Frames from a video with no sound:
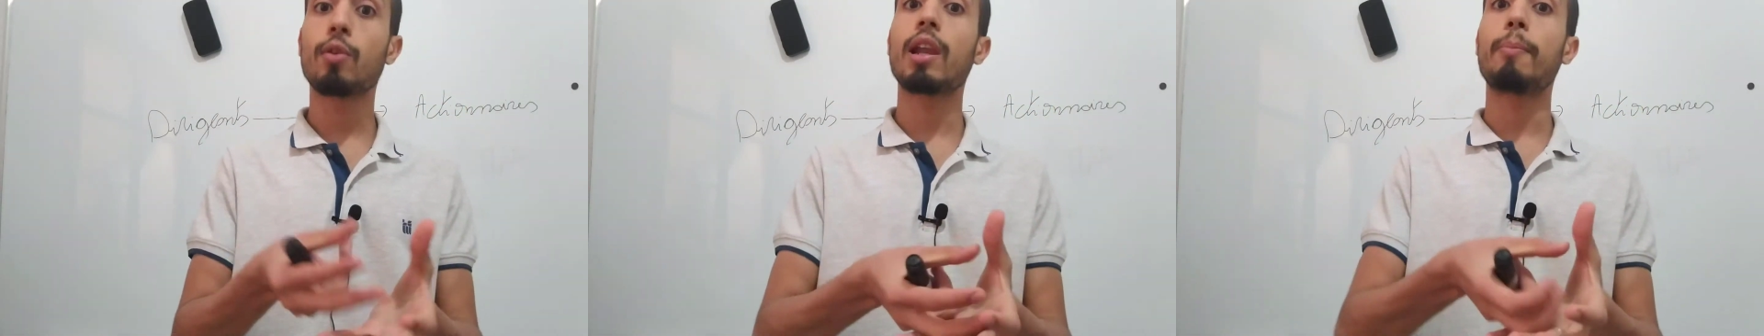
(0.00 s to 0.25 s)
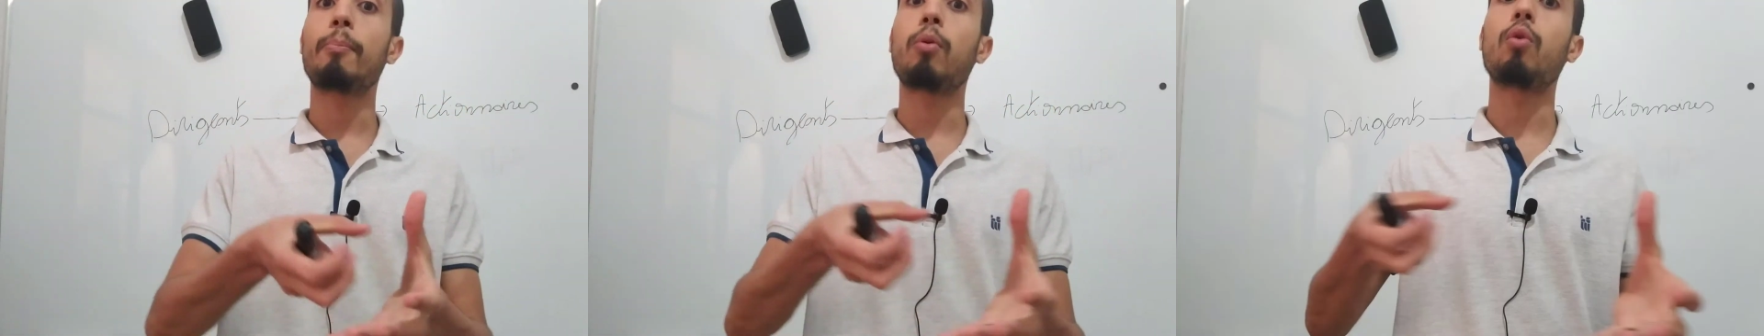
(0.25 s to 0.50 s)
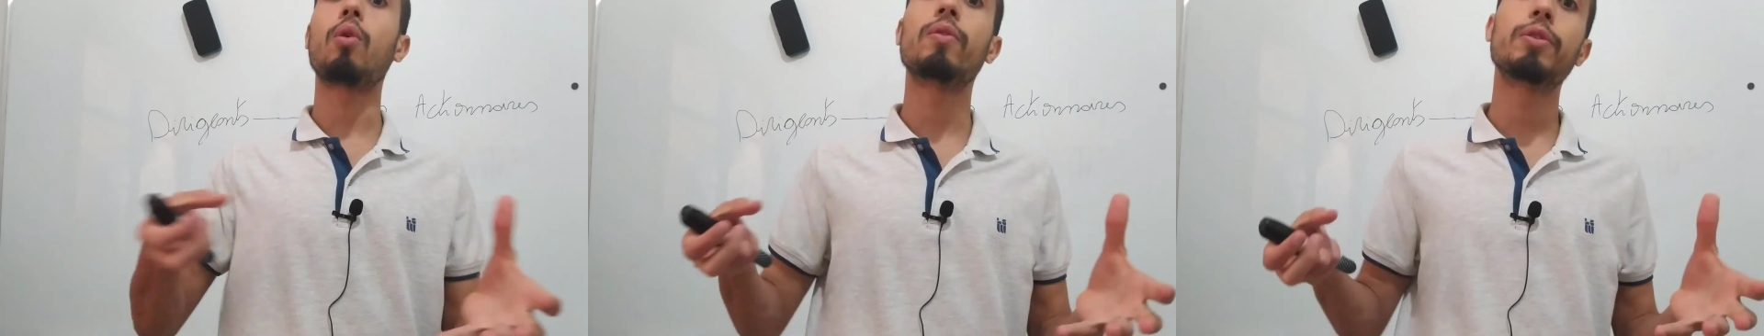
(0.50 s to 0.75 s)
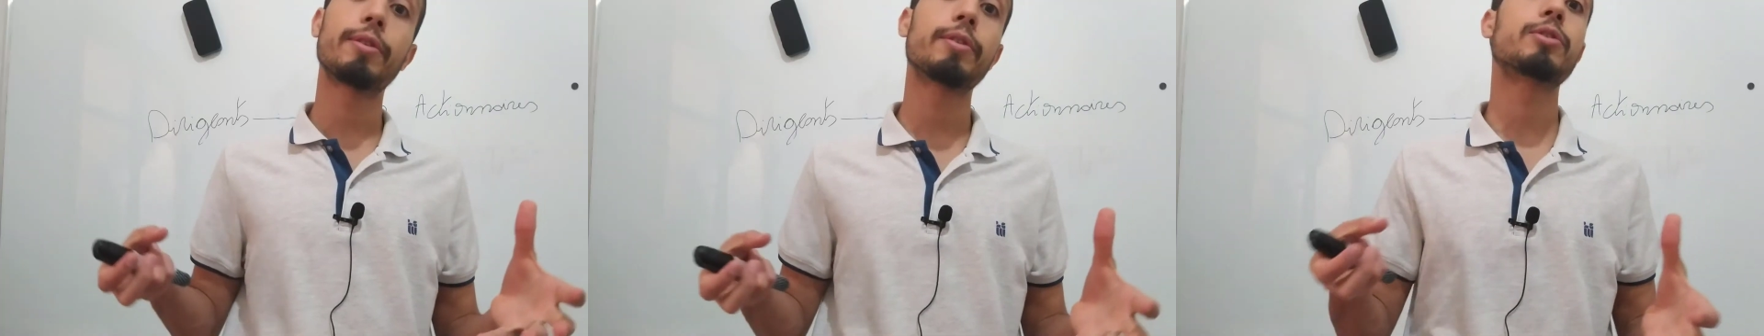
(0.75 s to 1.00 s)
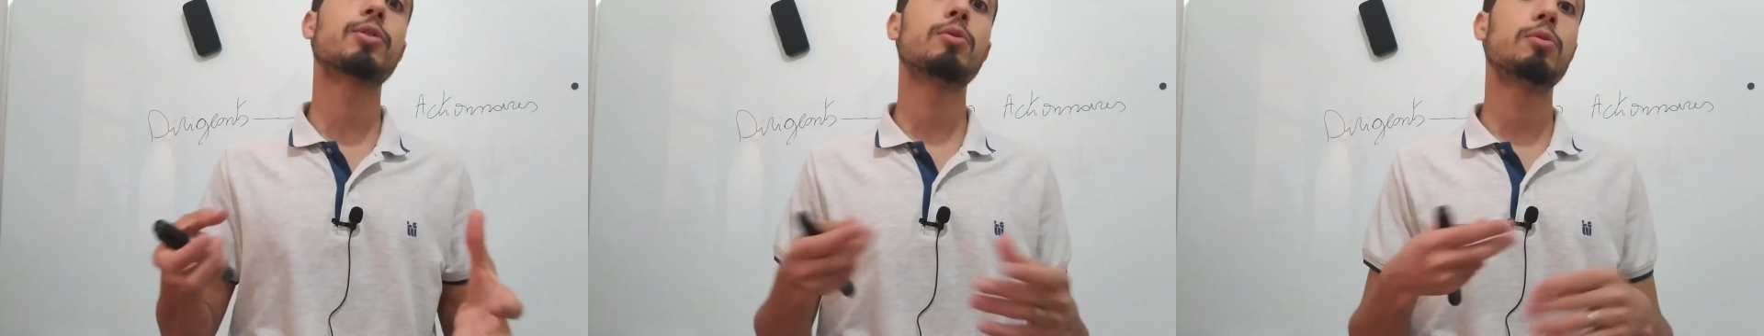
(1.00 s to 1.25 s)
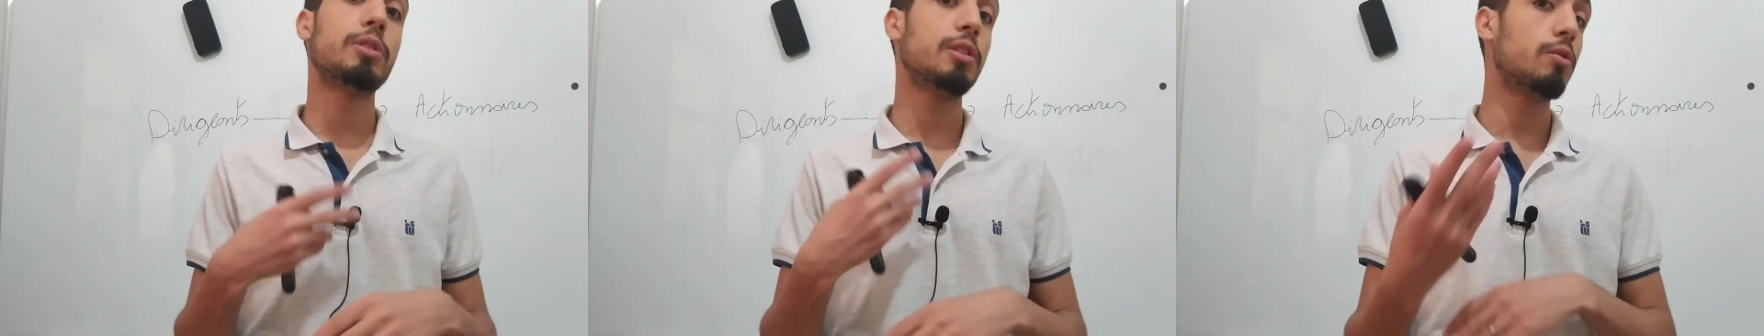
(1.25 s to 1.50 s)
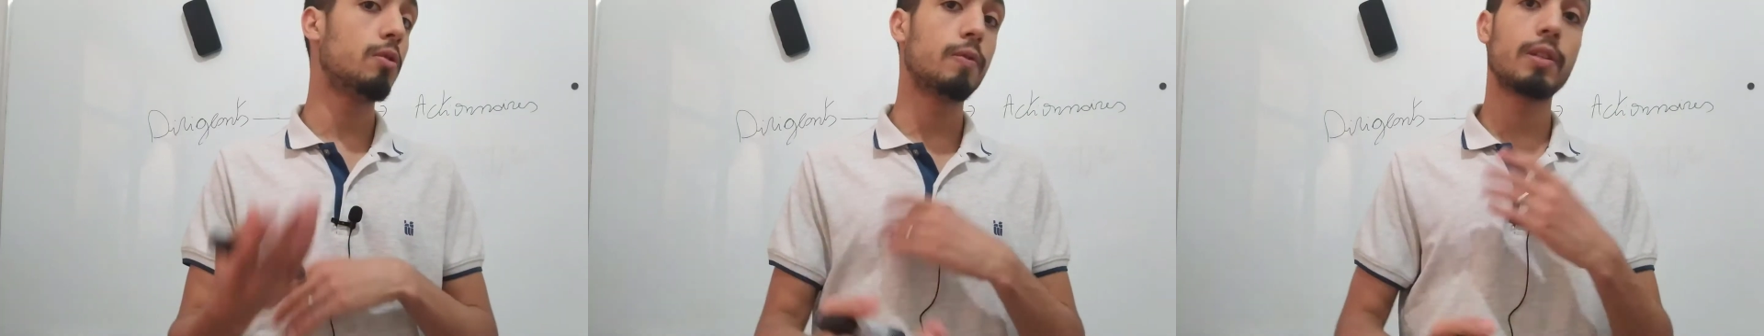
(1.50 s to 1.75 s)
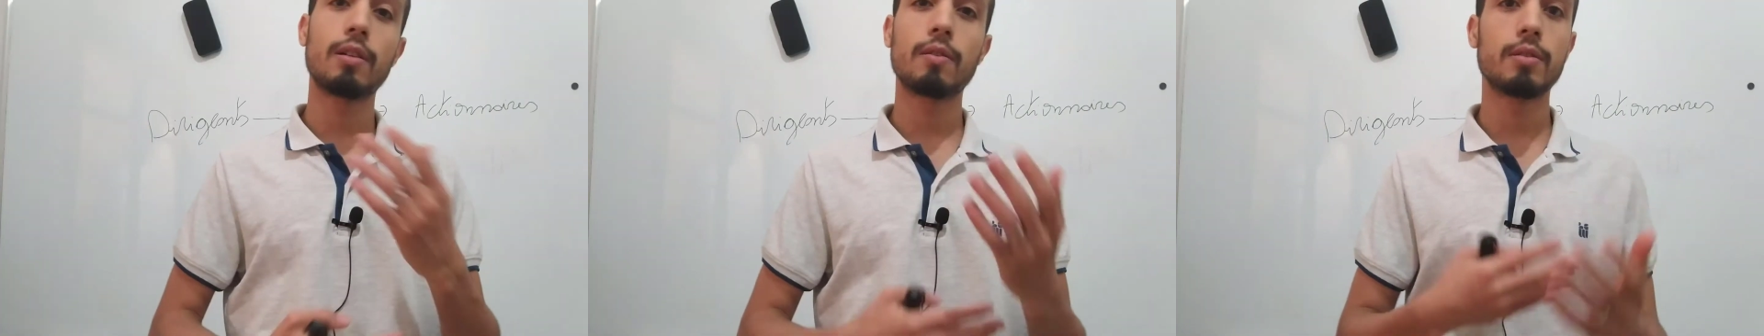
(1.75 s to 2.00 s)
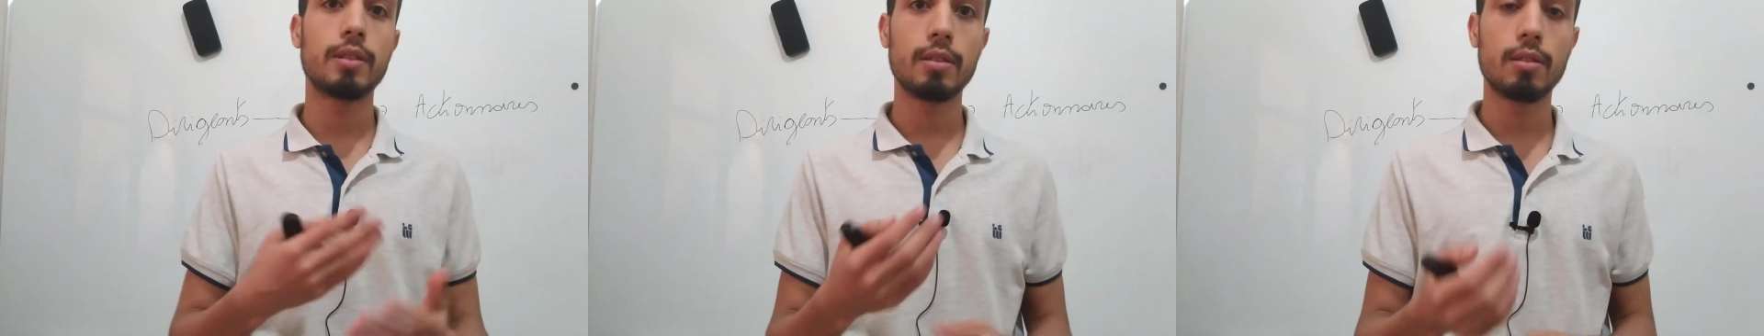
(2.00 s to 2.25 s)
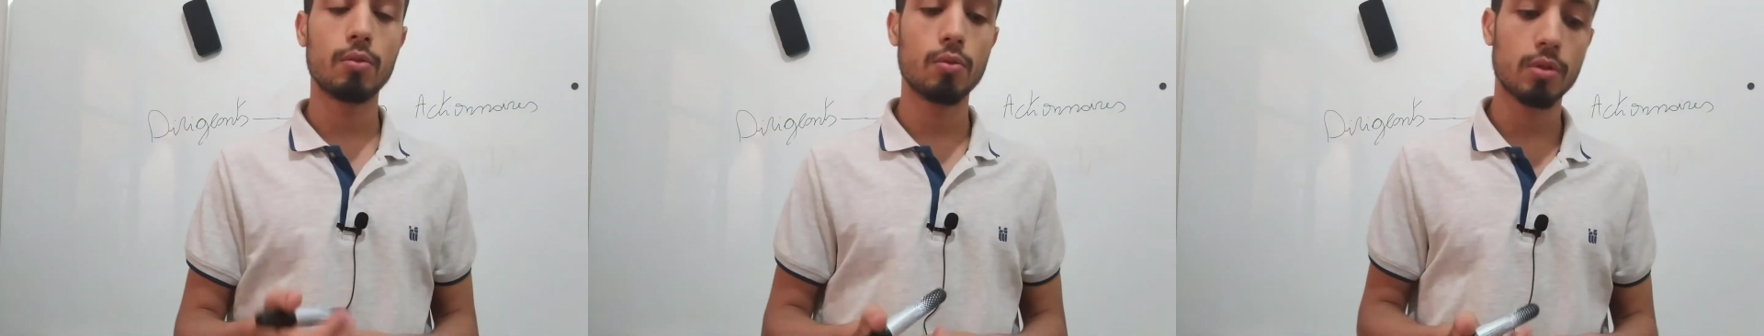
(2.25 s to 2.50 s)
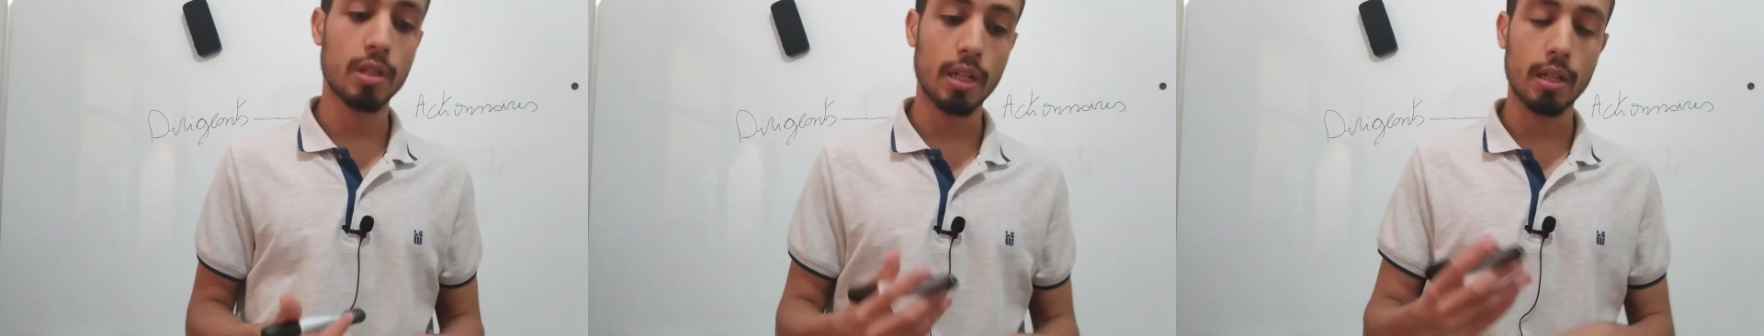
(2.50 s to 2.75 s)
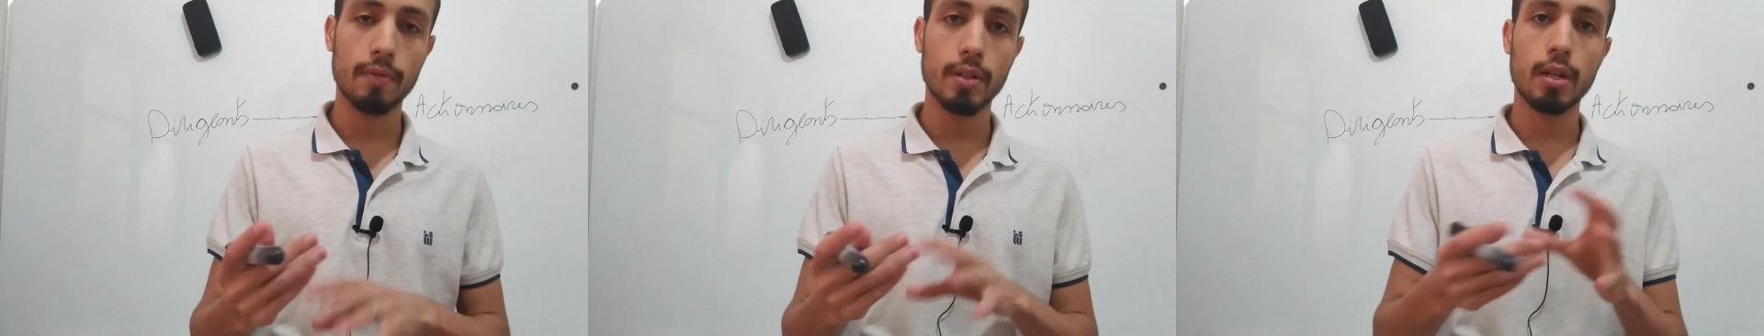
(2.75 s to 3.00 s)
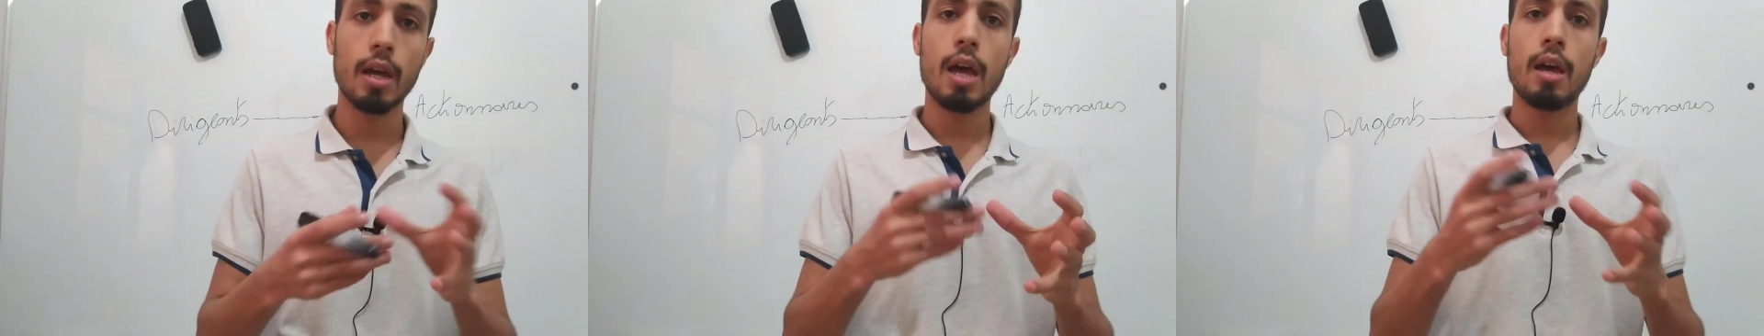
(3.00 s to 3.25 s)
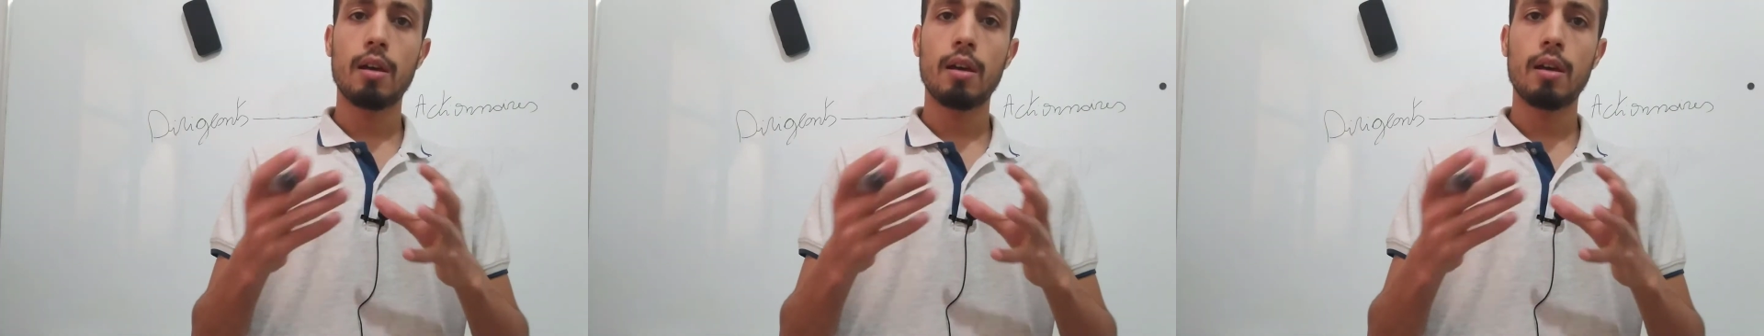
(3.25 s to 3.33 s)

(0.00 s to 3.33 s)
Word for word: donc la provenance de l'audit, d'où vient l'audit et tout ça avec